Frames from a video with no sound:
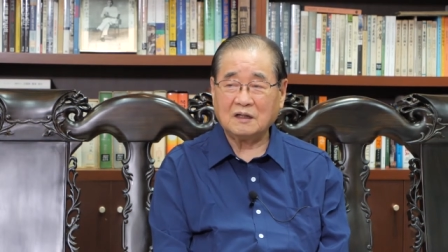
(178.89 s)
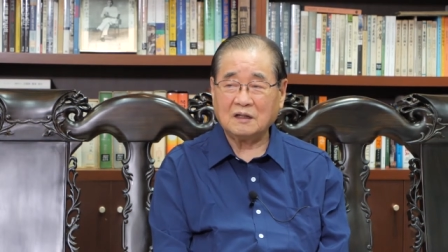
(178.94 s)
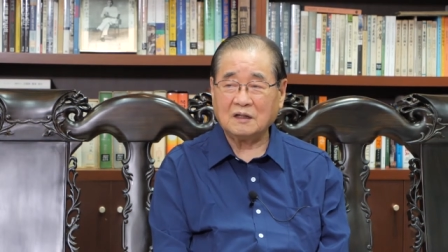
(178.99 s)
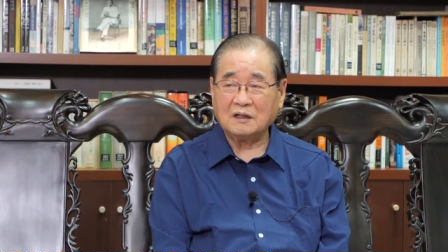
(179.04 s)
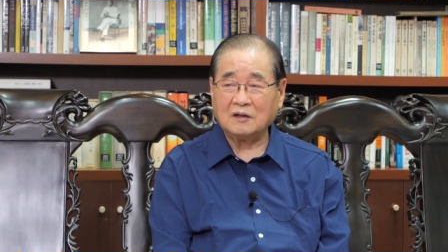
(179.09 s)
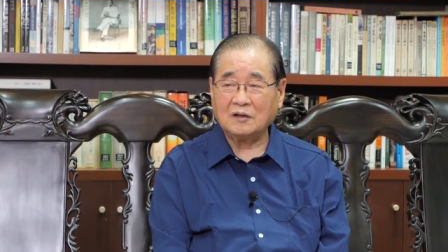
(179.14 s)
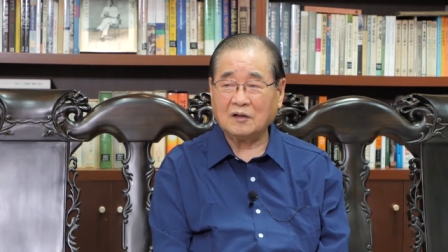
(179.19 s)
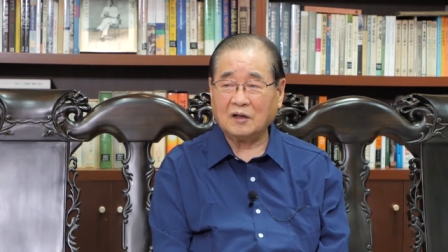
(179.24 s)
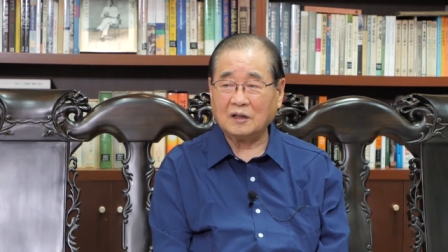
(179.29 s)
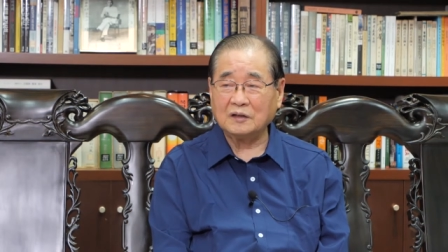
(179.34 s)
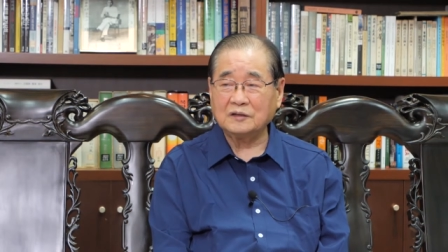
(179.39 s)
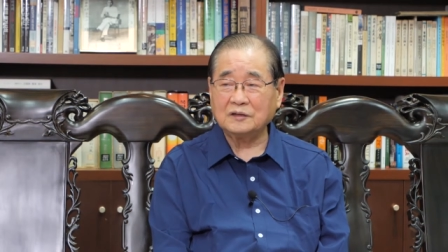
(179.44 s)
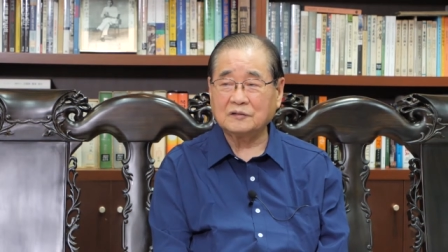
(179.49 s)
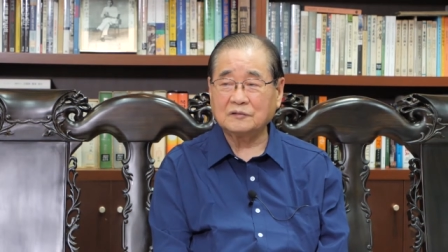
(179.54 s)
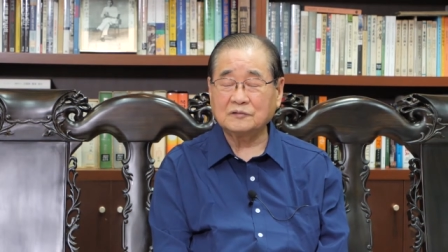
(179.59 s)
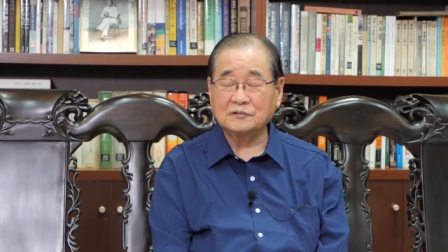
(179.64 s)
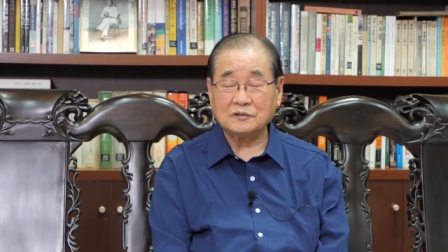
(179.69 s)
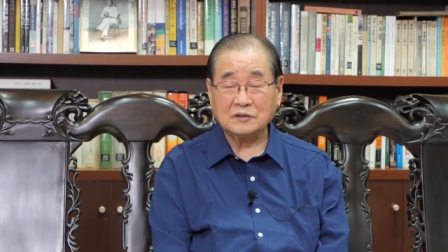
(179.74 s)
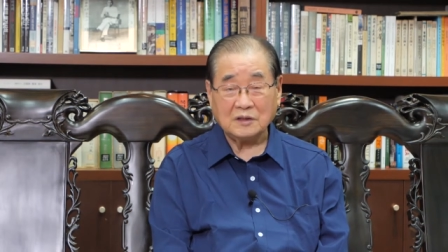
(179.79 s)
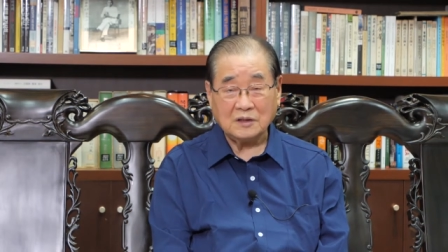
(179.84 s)
아, 아
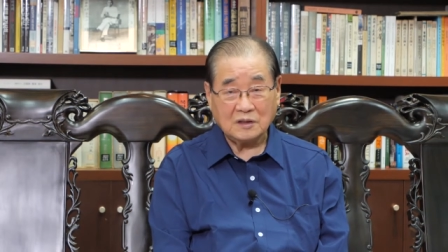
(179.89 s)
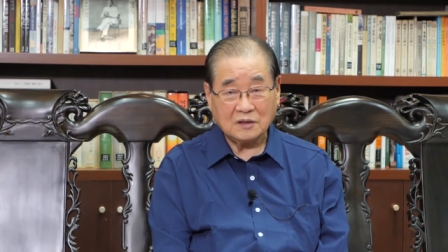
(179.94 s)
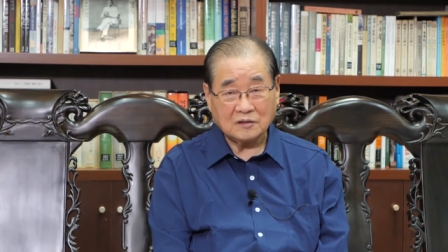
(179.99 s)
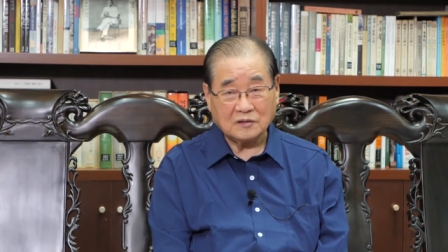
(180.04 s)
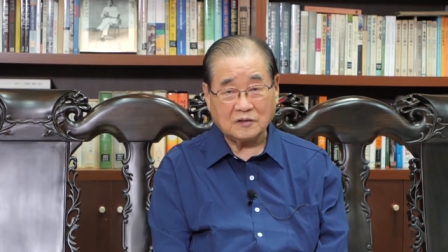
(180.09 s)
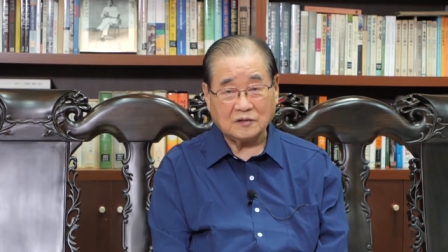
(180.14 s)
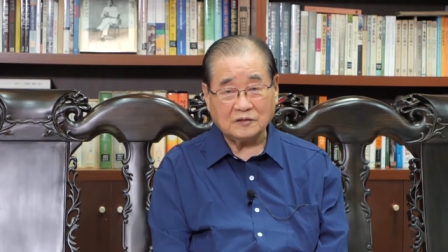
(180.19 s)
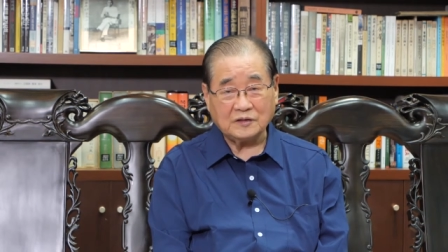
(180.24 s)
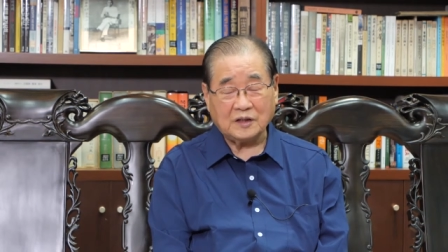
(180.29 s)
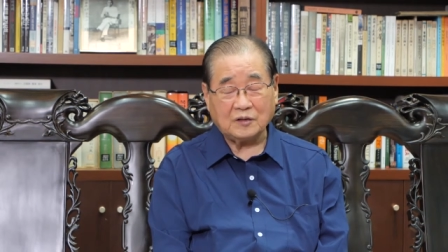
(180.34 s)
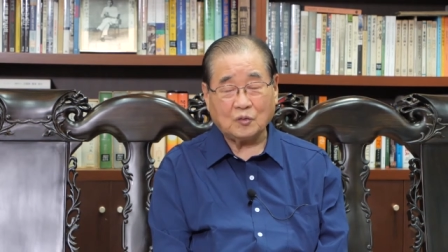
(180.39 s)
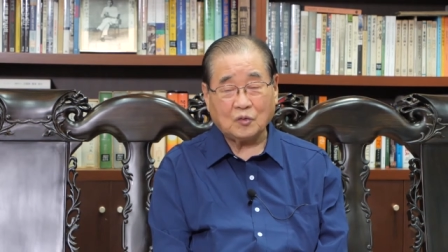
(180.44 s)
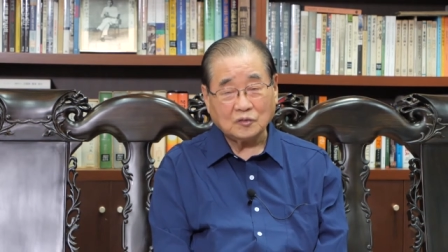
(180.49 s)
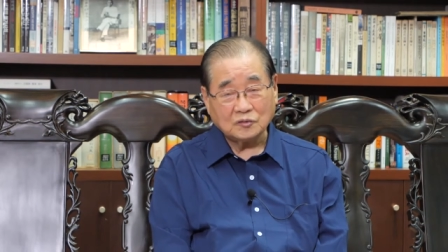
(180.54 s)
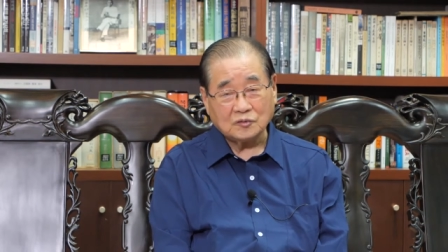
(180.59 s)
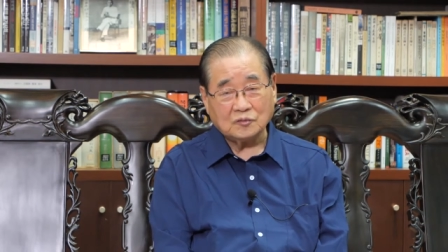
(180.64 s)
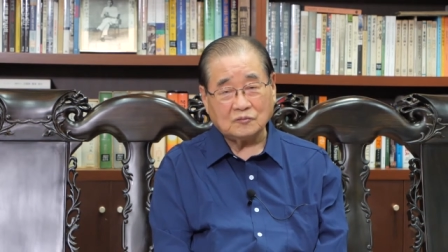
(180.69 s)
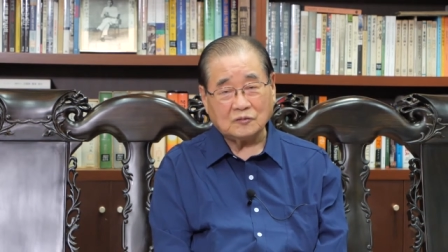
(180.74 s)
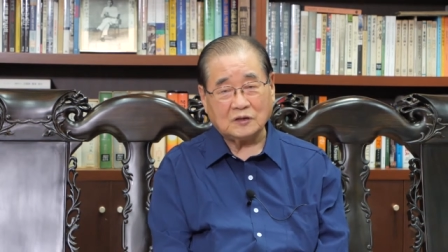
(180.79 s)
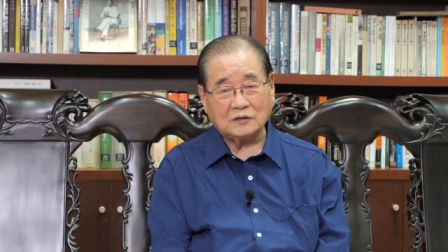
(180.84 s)
이건 그런데
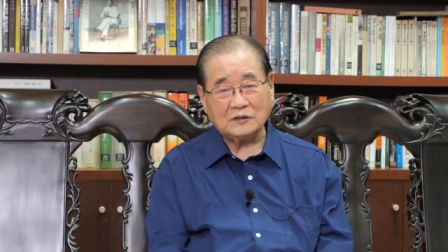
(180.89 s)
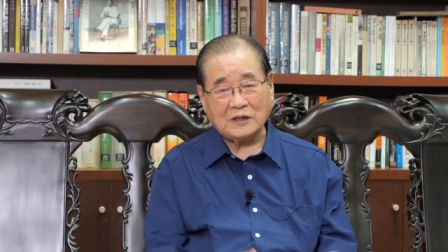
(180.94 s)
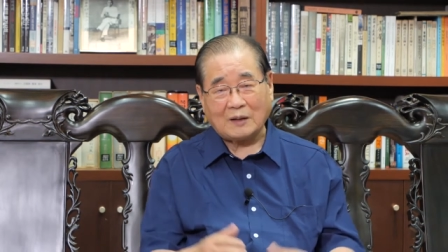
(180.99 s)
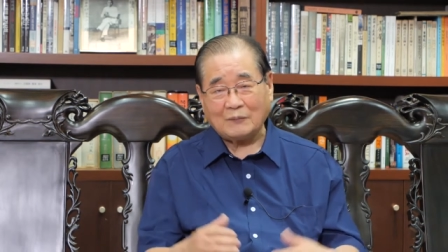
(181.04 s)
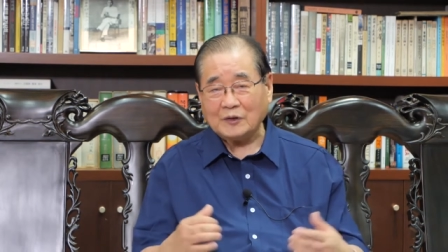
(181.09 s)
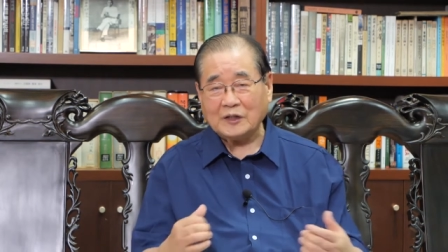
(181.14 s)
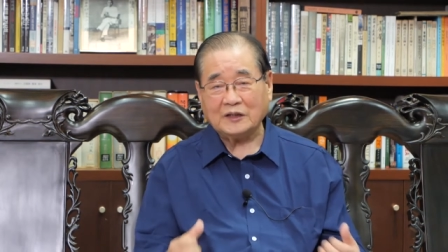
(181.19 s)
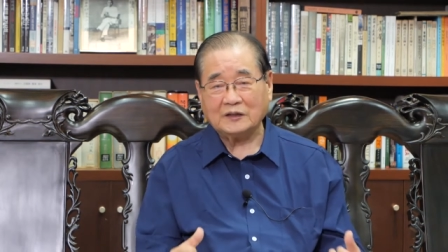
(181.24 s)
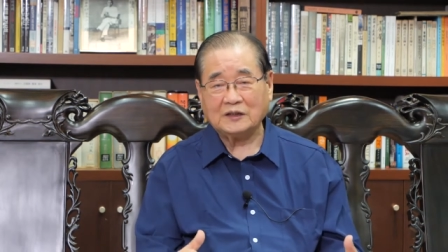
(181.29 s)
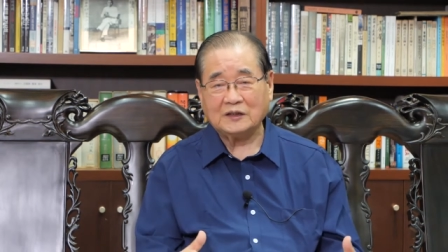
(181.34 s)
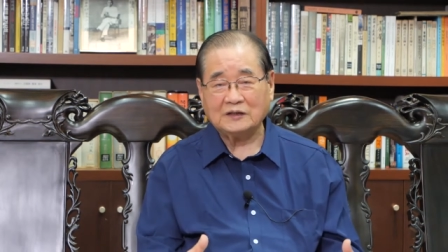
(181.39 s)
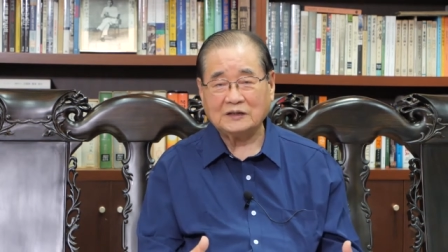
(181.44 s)
홍성권 남아야